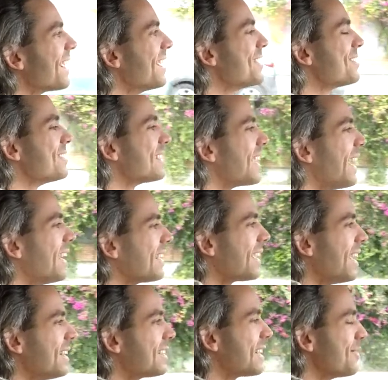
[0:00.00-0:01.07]
Ganz schön Ga
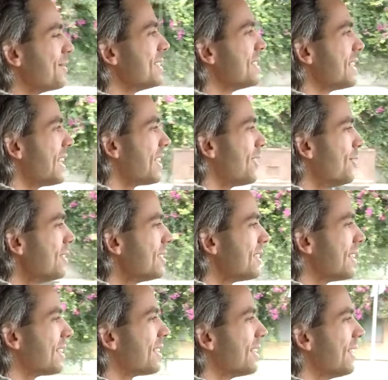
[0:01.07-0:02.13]
Gas geben, es ist echt lustig.